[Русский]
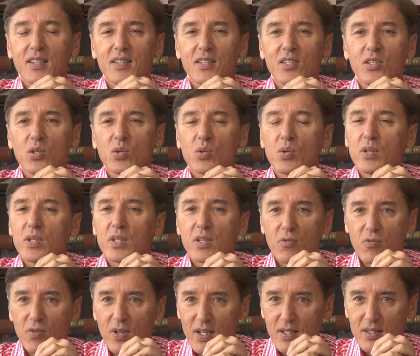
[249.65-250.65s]
Де юра и де
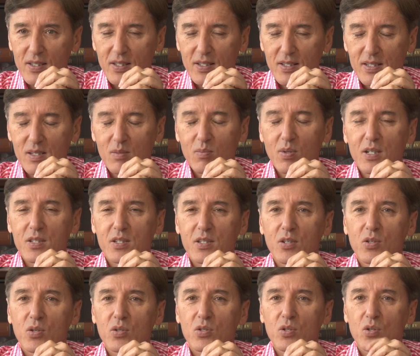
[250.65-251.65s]
факто, если брать
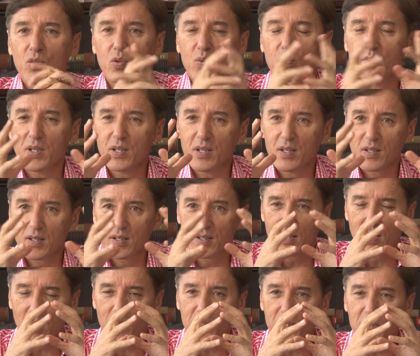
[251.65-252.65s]
серьезно, то мы
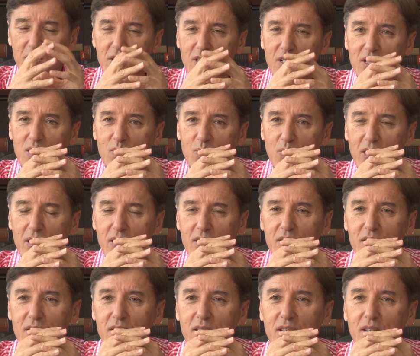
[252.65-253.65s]
объединились с
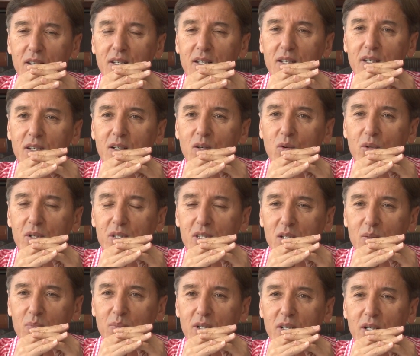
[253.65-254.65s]
партией
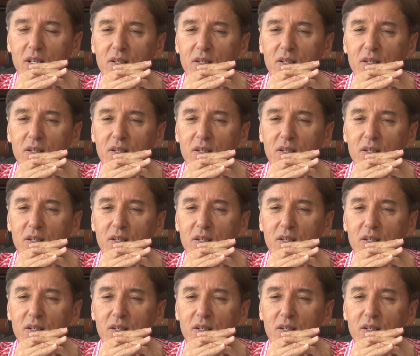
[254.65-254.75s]
ОСДП